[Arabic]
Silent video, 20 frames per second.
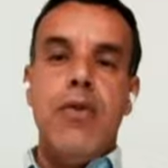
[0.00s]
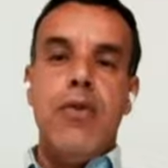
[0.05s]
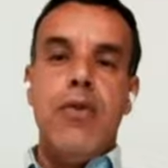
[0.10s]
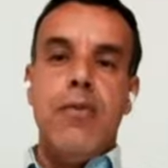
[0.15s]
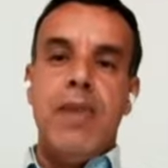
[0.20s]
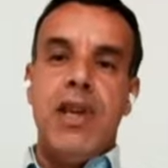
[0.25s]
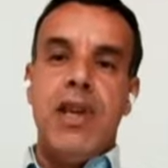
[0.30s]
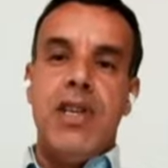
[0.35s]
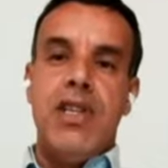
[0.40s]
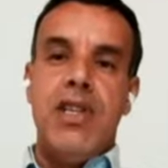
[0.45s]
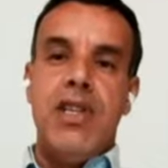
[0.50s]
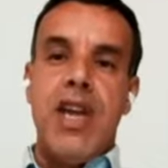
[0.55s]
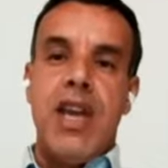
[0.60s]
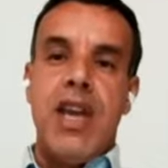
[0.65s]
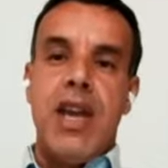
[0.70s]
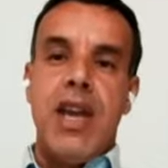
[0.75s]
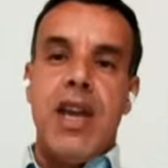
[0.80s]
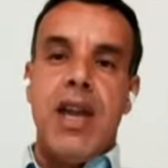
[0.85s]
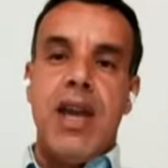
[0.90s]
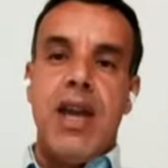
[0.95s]
كل من
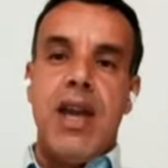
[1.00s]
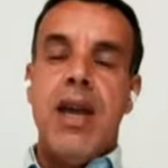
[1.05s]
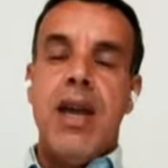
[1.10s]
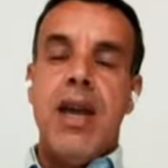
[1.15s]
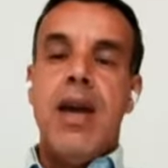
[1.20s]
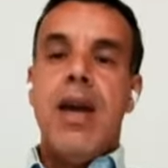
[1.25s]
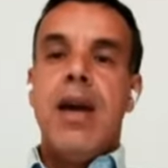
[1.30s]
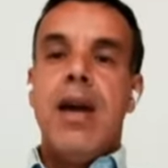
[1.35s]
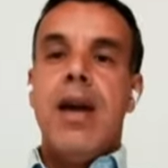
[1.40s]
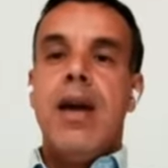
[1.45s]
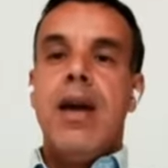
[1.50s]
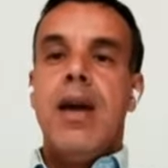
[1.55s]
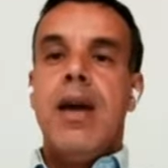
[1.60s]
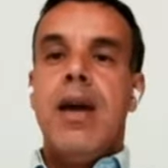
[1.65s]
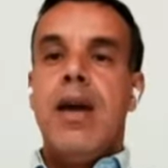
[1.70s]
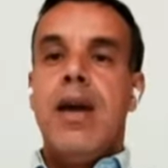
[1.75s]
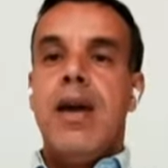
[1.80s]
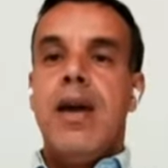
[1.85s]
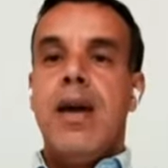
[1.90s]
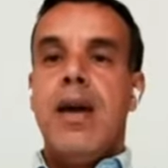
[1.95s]
شارك
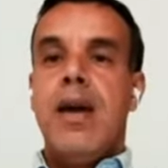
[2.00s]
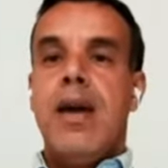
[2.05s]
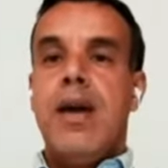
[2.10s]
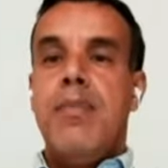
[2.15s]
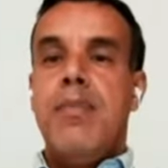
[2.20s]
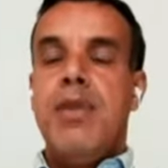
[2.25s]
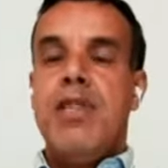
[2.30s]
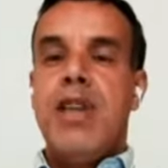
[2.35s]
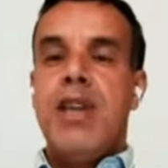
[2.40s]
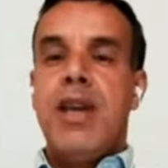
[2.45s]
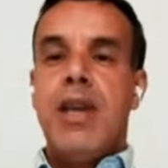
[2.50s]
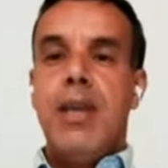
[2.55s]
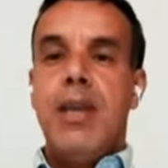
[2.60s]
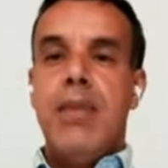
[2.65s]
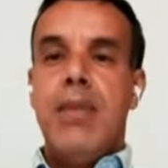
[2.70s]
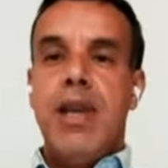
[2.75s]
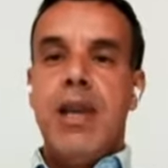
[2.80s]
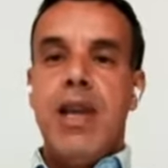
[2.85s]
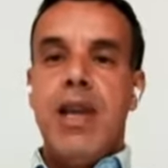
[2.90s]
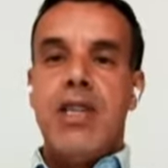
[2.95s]
آه،
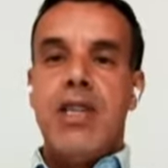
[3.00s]
بشكل من